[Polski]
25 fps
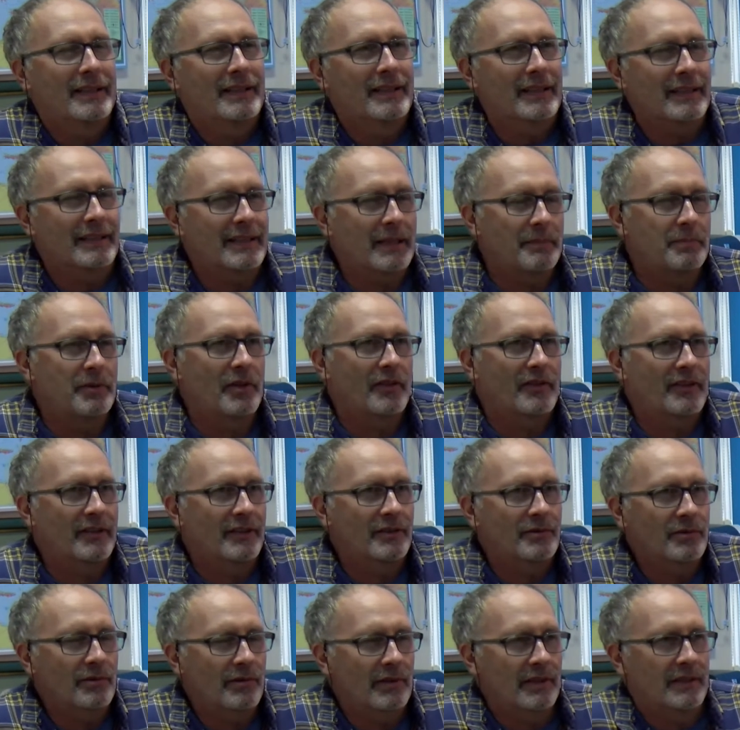i te
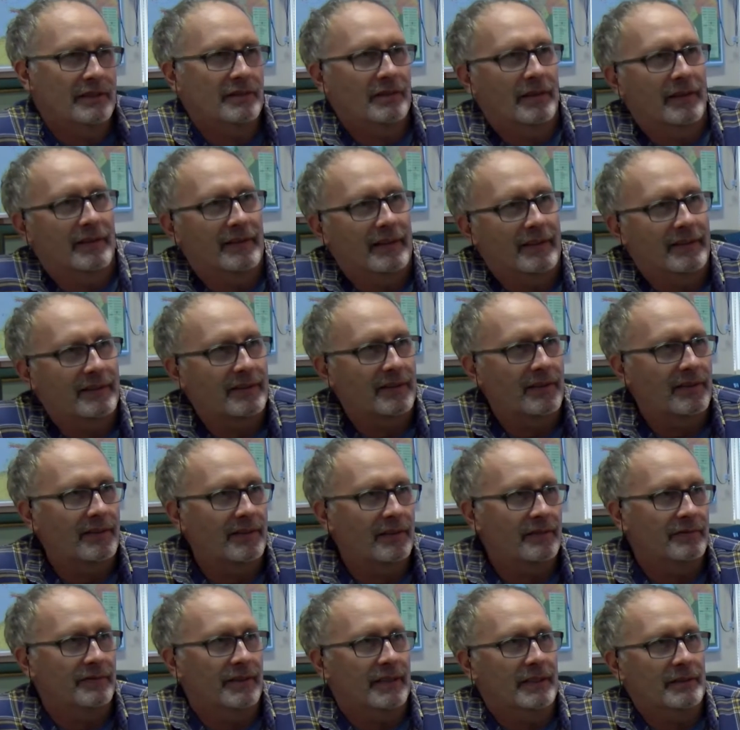procedury, które
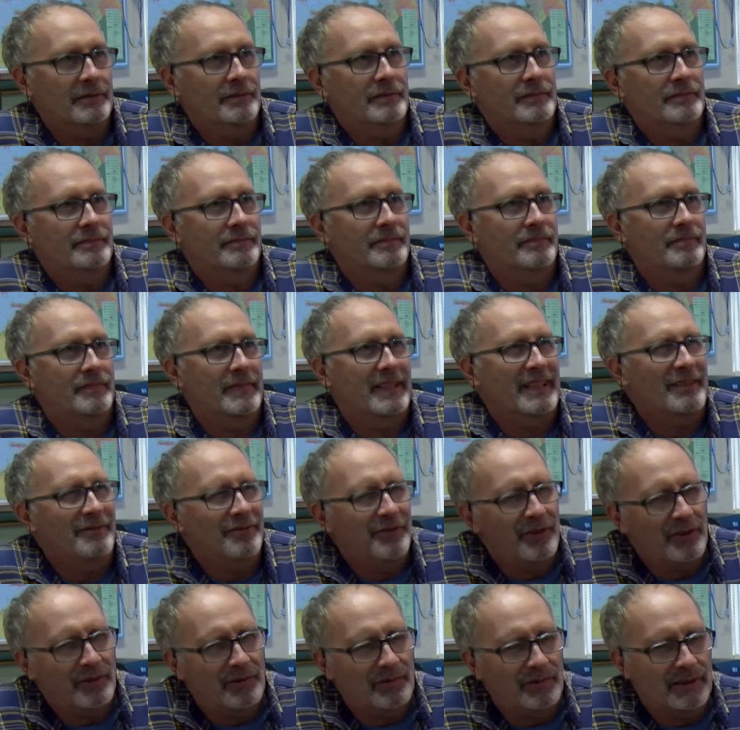zastosował, i
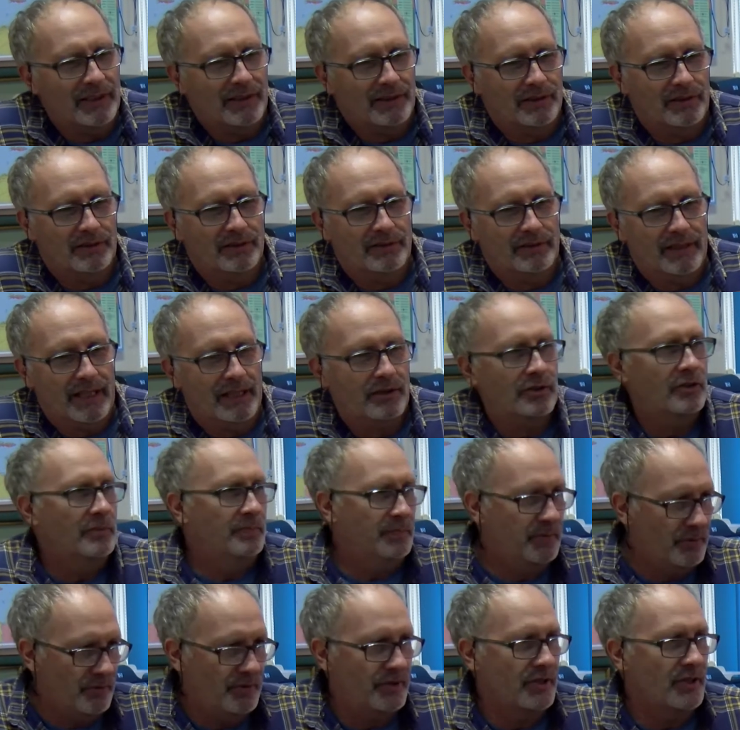w ogóle to, jak to
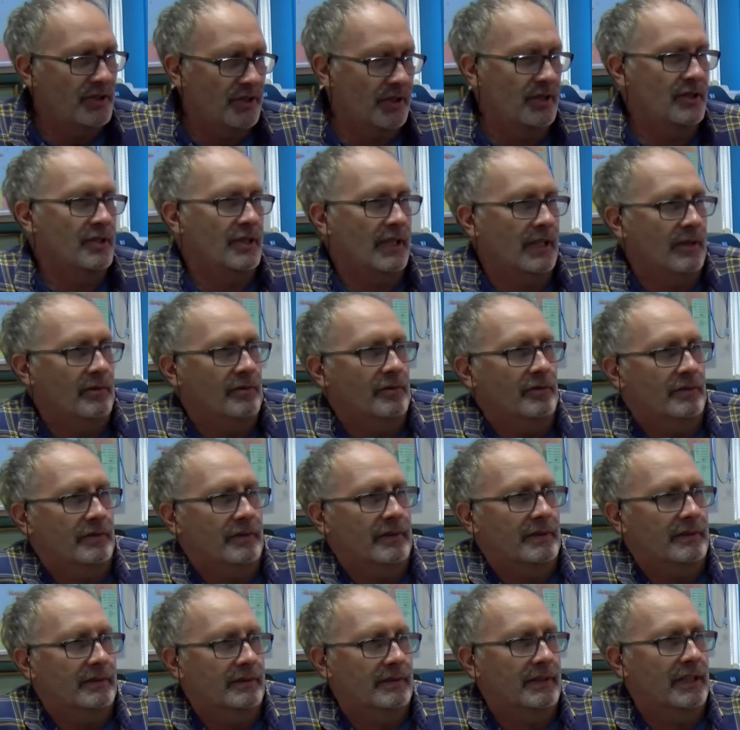później się działo,
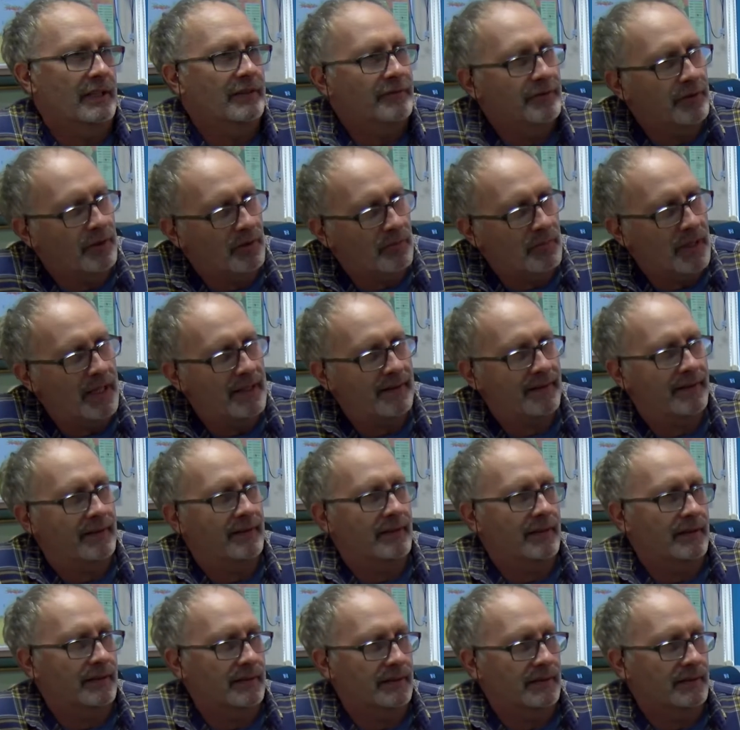te
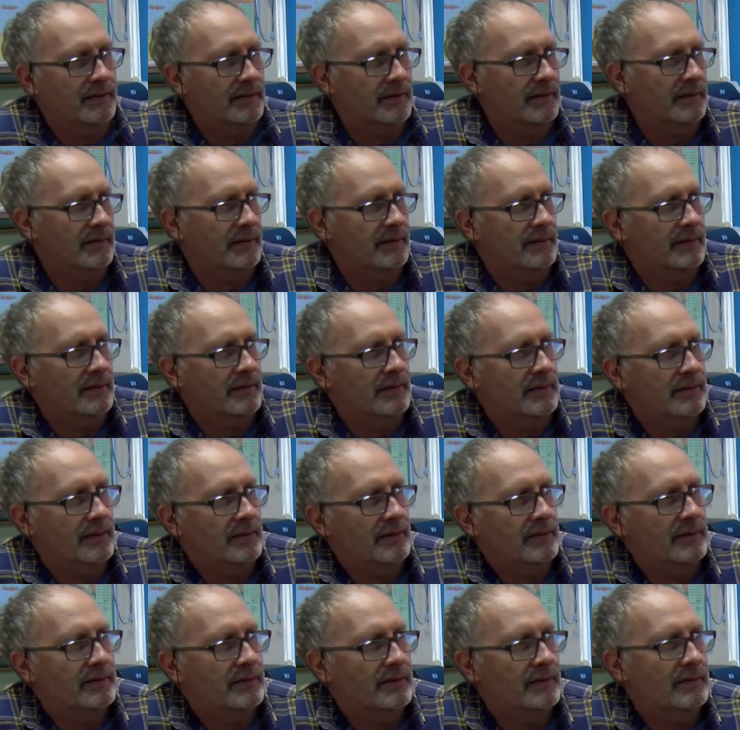informacje, y,
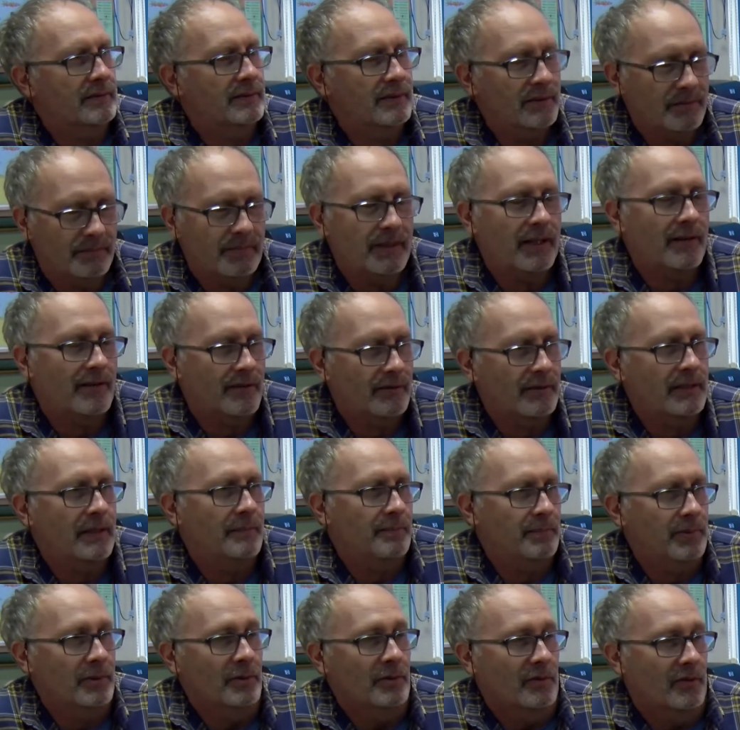to, to, to bardzo na
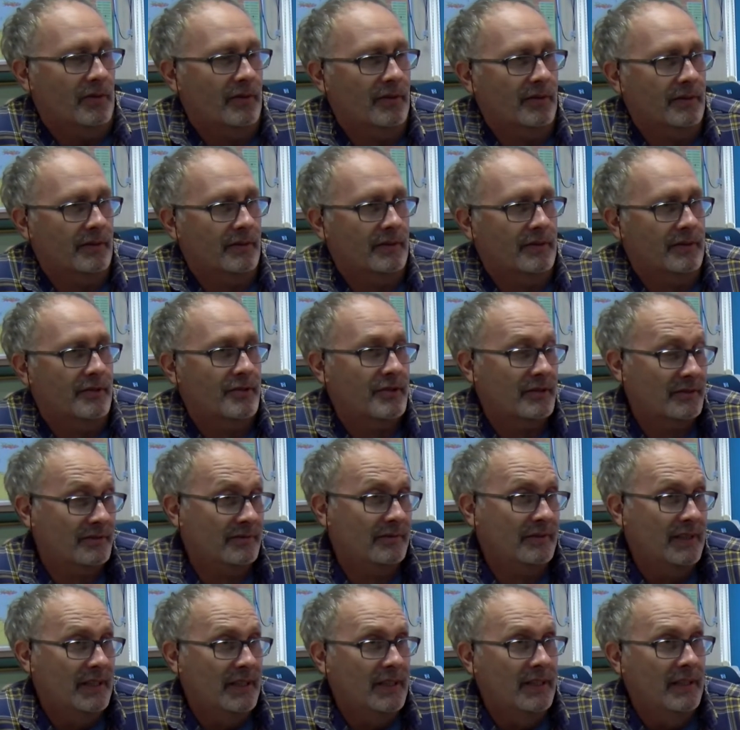plus. Mhm.
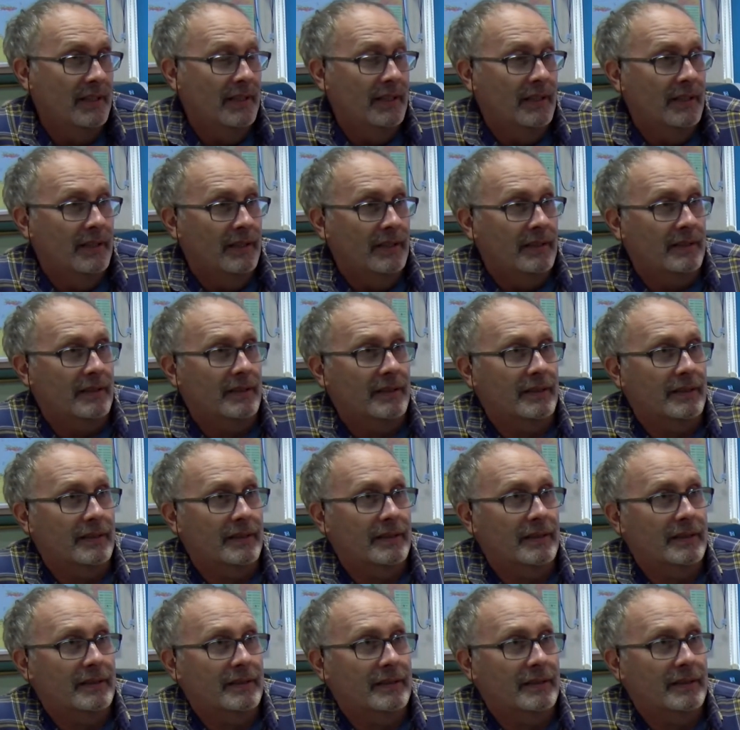Zresztą
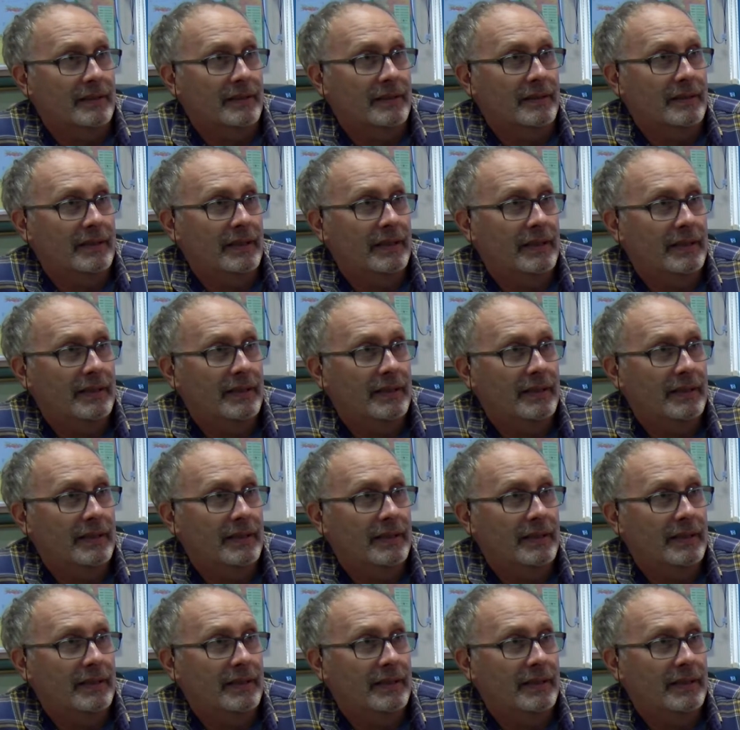e,